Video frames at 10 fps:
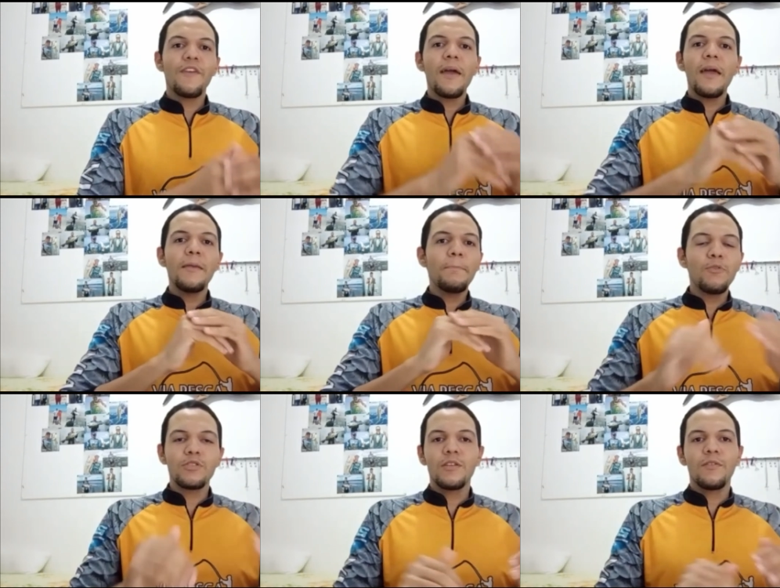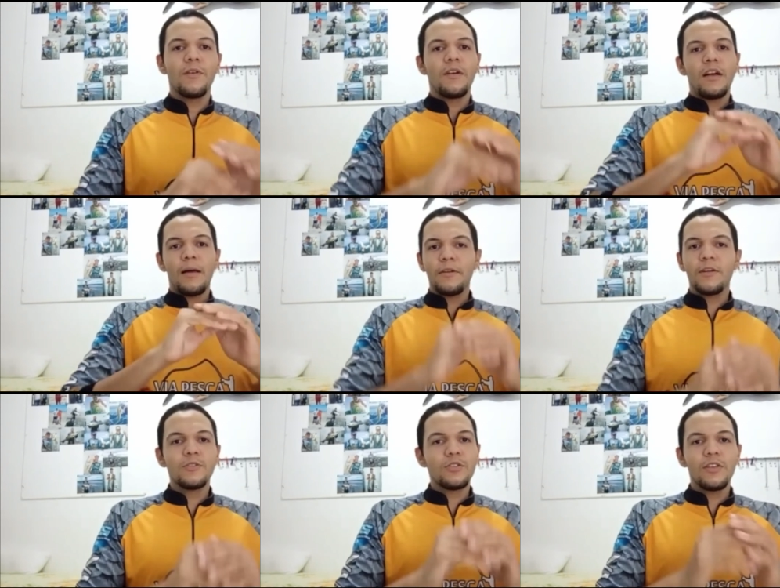É, é, impossível. amigo
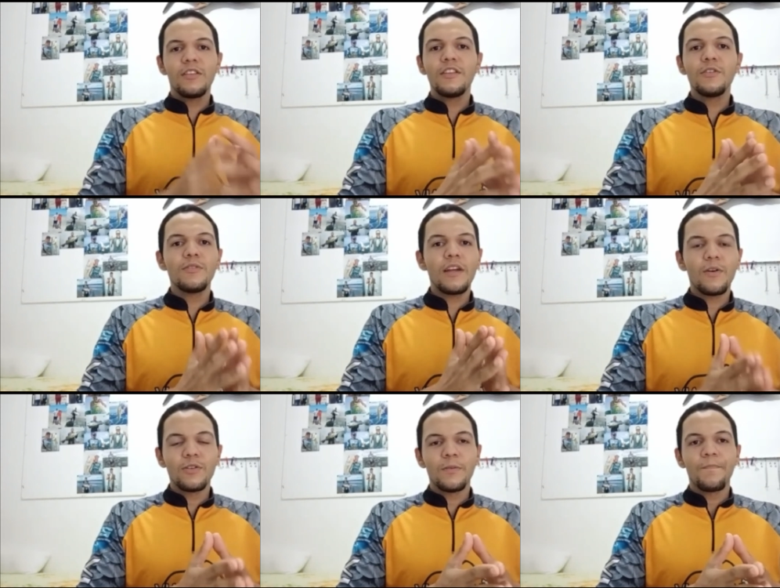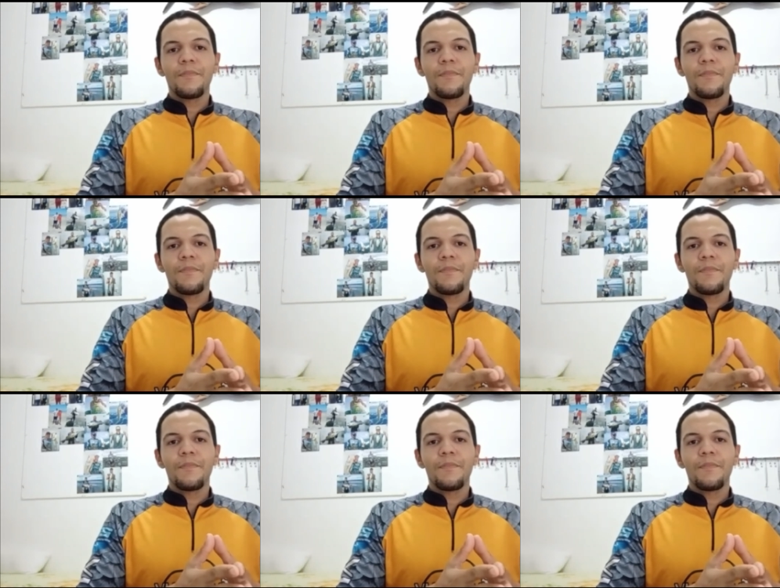eu só digo um negócio.